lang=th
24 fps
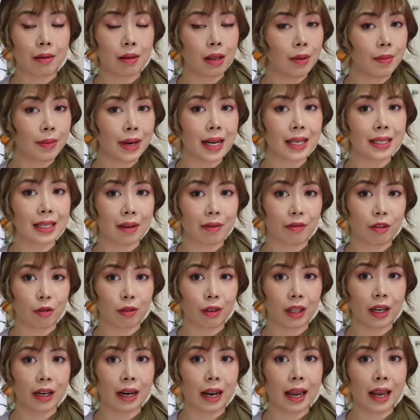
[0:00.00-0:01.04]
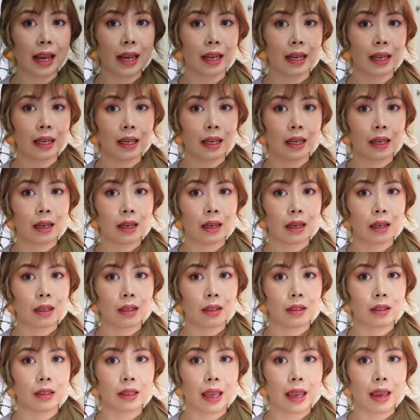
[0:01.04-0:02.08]
ที่ไม่ได้ใส่ฟิลเตอร์นะ
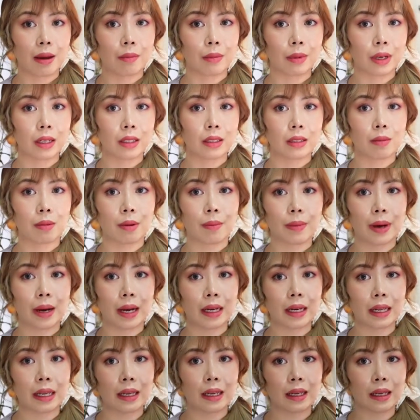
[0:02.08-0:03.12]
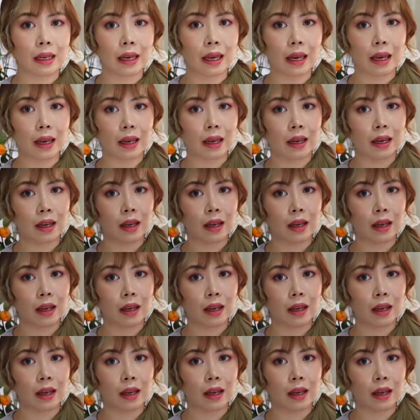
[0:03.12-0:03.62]
แสงมันก็จะประมาณนี้อ่ะ